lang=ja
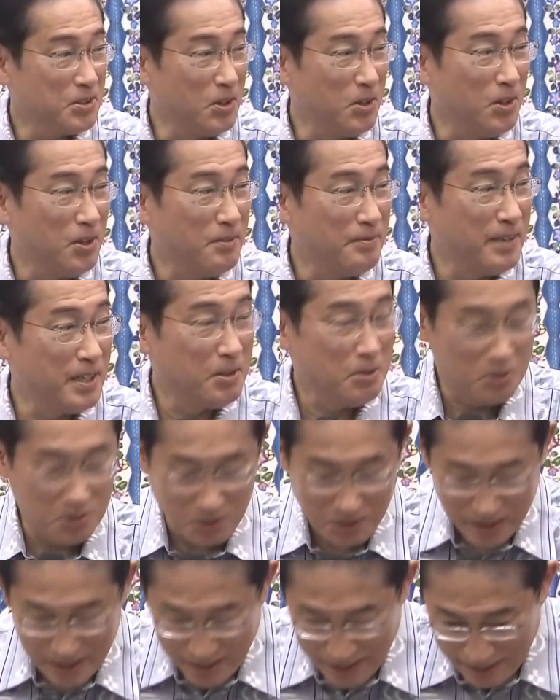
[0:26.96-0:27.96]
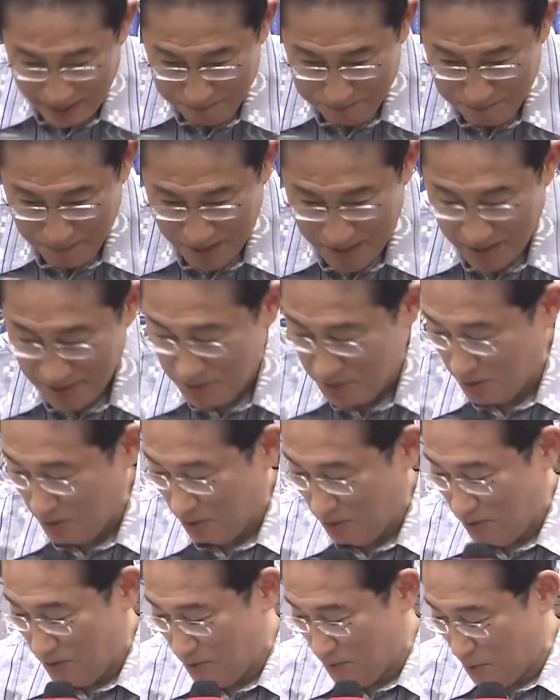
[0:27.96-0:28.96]
を行いました。
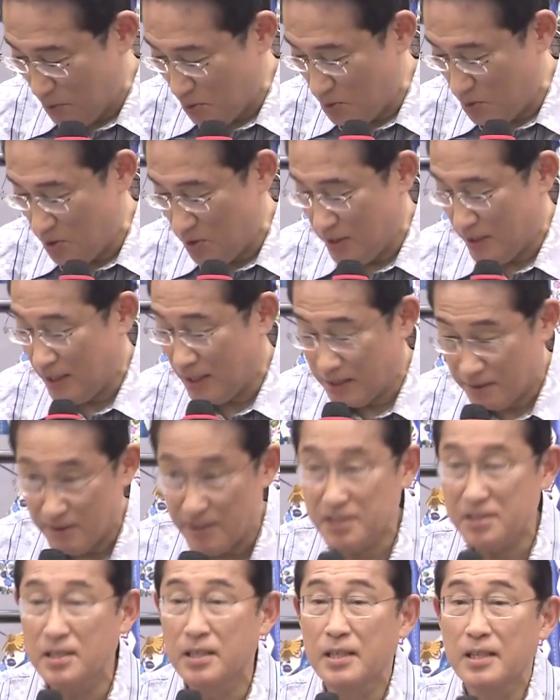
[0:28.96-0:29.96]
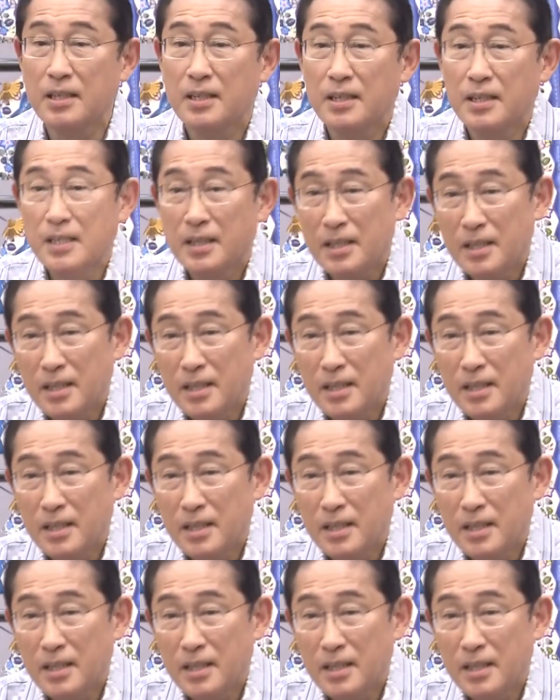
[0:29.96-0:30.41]
インバウンドの拡大に